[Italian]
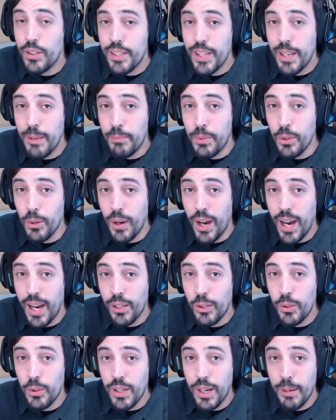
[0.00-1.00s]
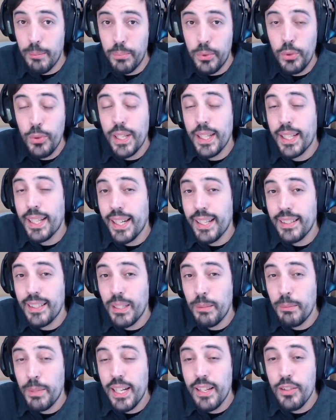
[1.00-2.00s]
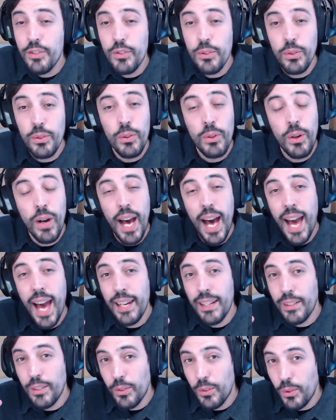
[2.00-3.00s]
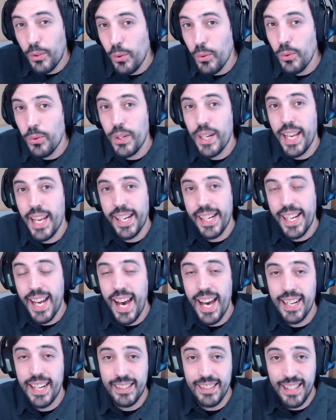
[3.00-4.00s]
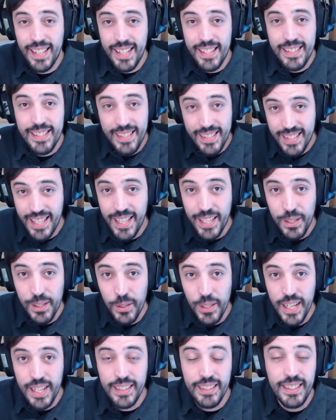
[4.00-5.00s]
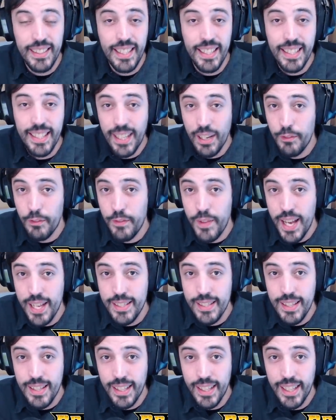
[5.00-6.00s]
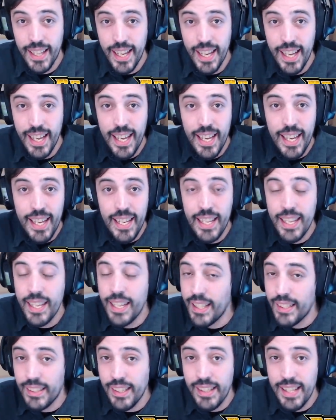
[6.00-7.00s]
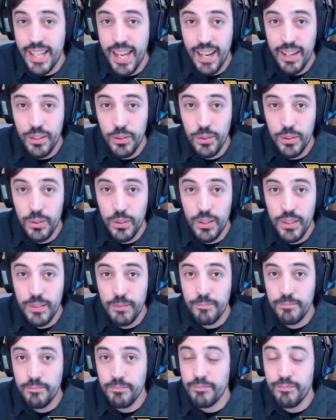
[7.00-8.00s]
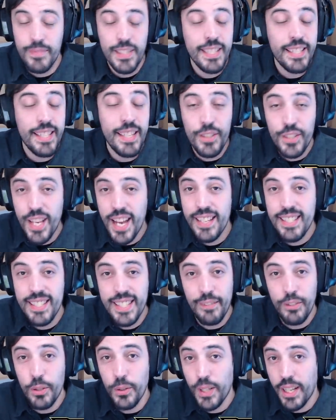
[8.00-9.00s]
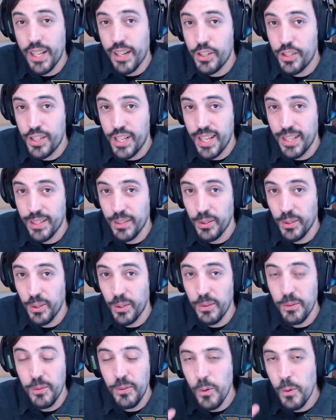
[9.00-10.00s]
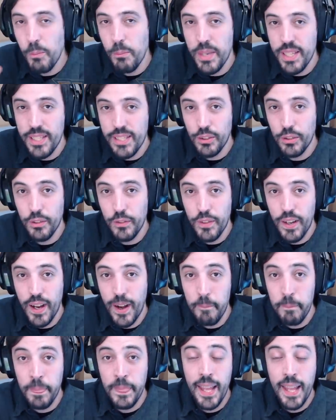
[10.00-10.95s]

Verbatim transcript: esempio ancora più incredibile sono alcune carte singole di Gran Festa che in italiano, se già stavano crescendo un mesetto fa,